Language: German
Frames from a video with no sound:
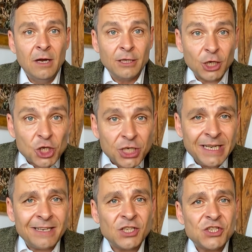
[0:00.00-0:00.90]
Der
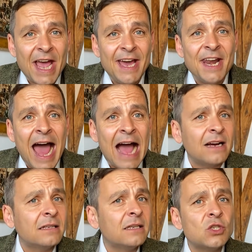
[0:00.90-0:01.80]
Stich sei ein
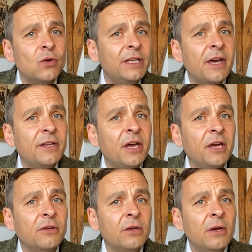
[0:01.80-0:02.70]
Akt der
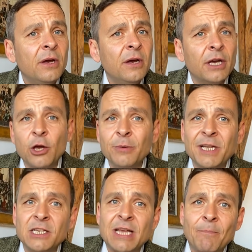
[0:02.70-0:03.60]
Solidarität gegenüber
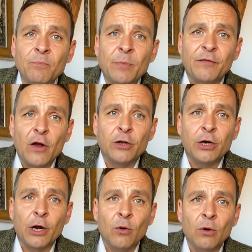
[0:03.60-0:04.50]
der gesamten
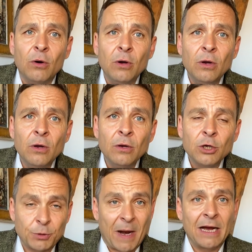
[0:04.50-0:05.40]
Bevölkerung,
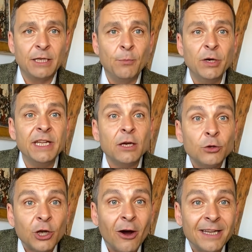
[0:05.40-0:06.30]
sprach die Politik.
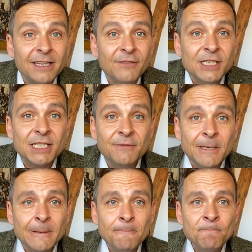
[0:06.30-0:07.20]
Und heute wissen
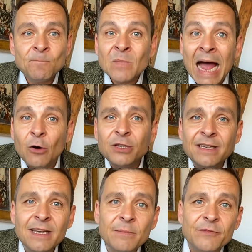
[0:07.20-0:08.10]
wir, auch
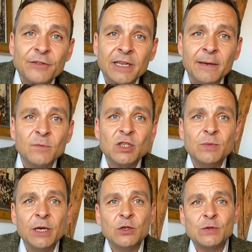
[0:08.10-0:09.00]
die Geimpften geben das
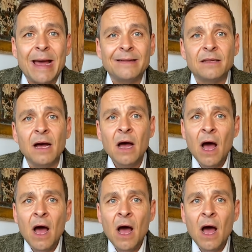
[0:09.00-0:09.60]
Virus weiter,